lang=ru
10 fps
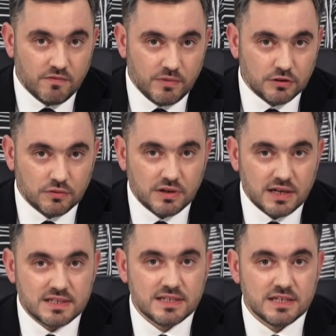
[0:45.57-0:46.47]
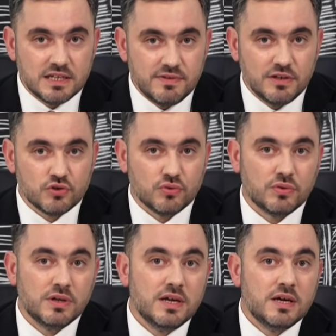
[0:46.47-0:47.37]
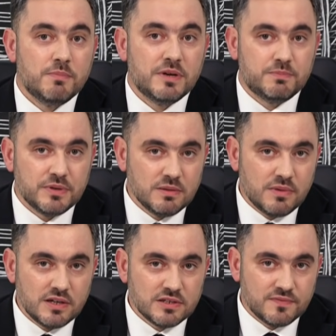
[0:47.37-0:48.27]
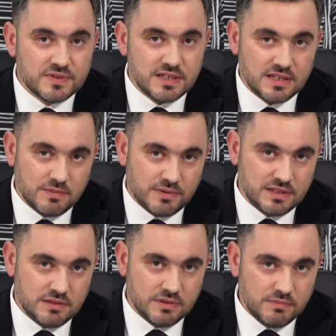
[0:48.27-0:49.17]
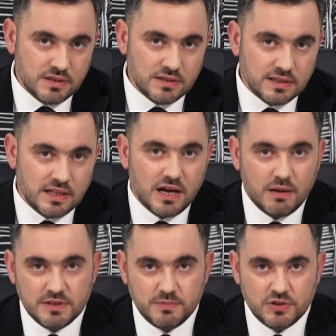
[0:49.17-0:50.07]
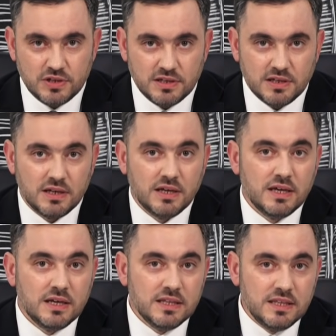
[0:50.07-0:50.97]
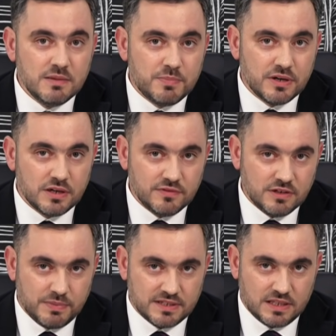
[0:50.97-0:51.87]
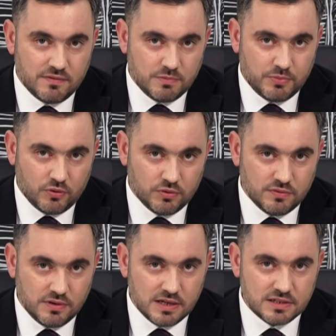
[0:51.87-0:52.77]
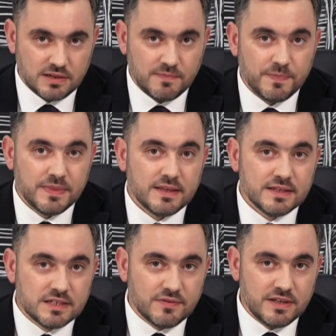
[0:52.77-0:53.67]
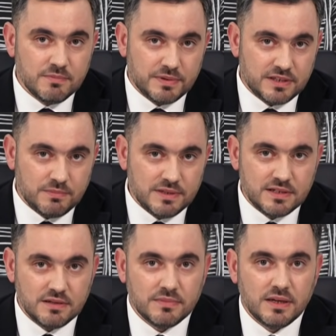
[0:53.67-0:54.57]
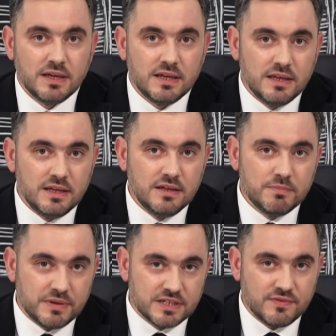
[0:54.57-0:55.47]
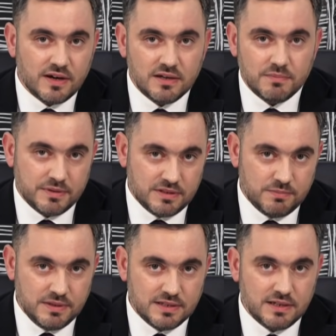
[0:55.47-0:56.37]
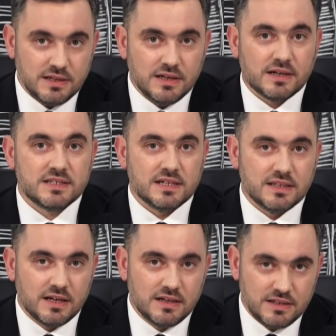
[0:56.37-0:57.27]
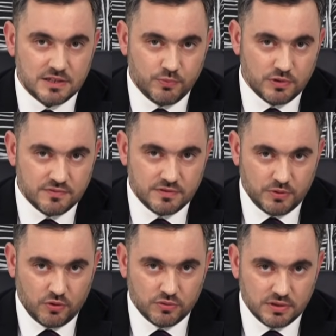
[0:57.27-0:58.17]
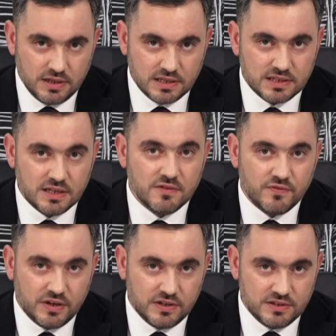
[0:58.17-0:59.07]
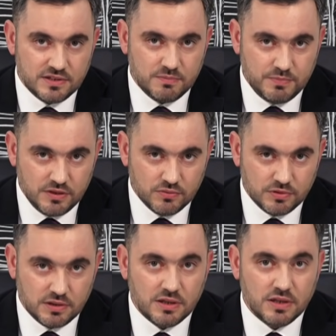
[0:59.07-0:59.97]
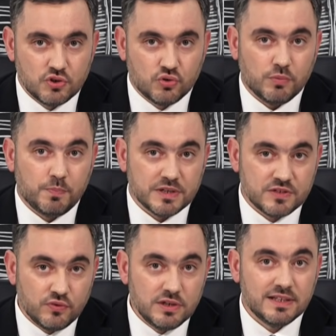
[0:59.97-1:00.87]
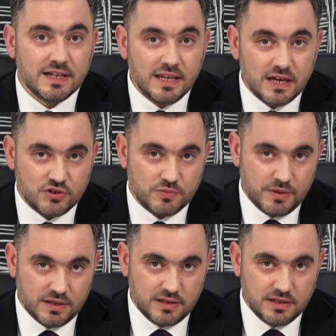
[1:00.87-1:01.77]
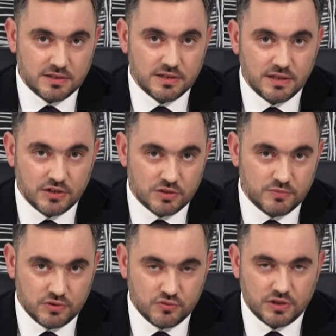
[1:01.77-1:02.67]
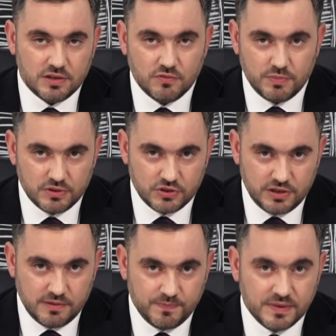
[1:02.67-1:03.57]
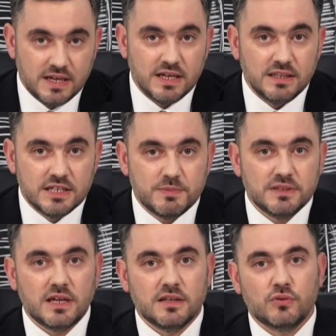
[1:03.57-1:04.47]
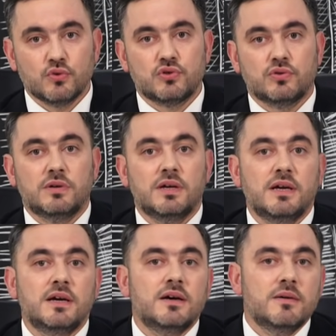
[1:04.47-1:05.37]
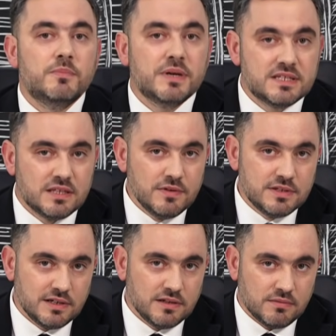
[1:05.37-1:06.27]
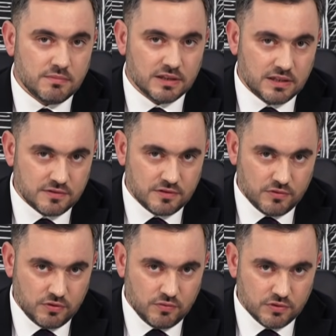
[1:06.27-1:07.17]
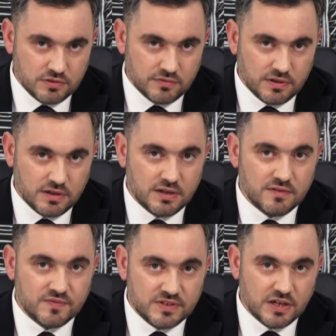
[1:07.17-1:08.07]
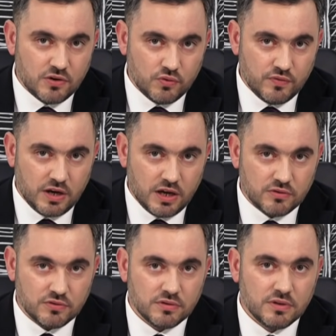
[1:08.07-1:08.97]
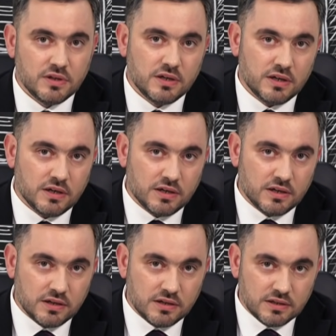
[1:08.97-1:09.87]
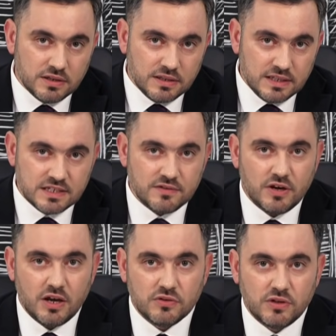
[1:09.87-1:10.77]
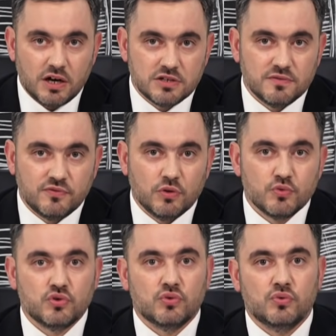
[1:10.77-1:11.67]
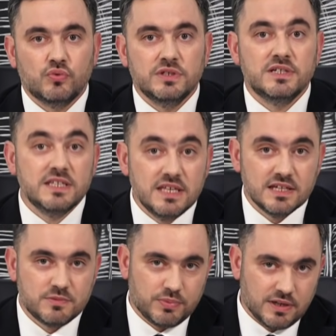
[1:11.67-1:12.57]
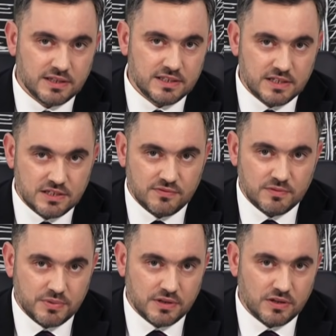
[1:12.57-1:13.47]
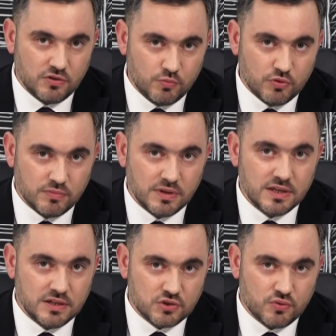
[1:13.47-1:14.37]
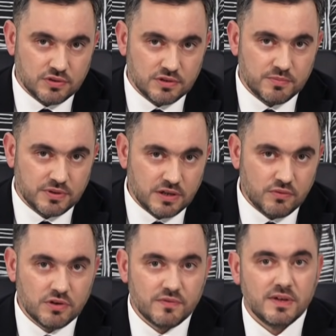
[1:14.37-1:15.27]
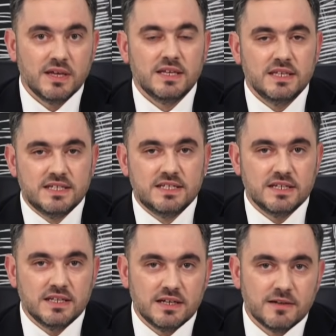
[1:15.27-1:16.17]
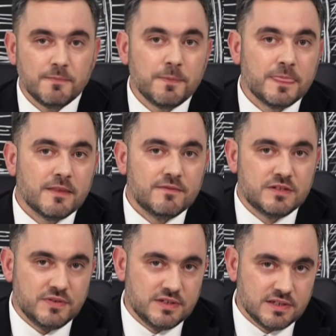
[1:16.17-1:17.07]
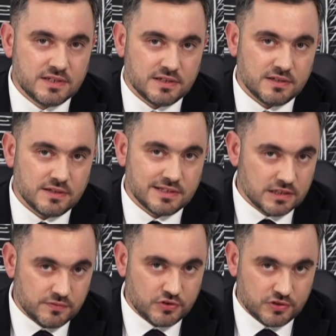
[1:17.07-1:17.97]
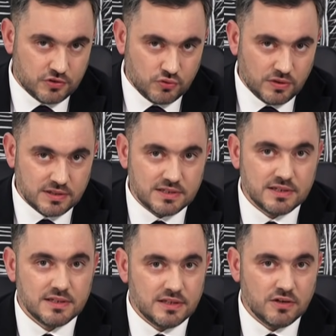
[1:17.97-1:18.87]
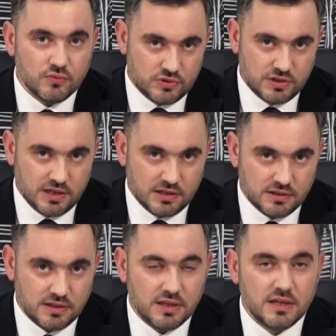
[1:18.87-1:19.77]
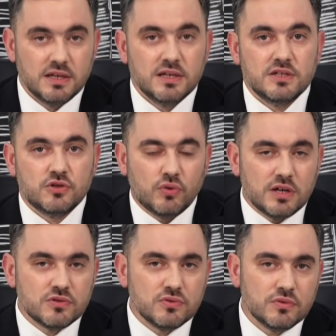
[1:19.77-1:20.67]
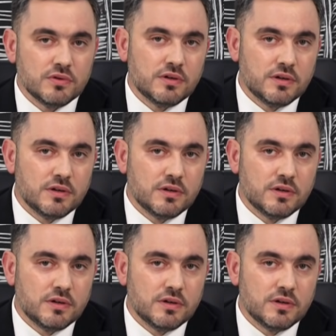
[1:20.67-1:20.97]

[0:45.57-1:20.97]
Молдова Газ заявили, что предпринимаются все необходимые меры для обеспечения непрерывных поставок природного газа своим потребителям и призвали потребителей рационально использовать природный газ в кризисный период, что позволит легче преодолеть режим чрезвычайного положения. Несмотря на то, что представители молдавского руководства всех уверяют э, и заверяют граждан в том, что у них есть план действий при любом исходе переговоров, истерия в связи с сложившейся ситуацией не утихает. Ситуацию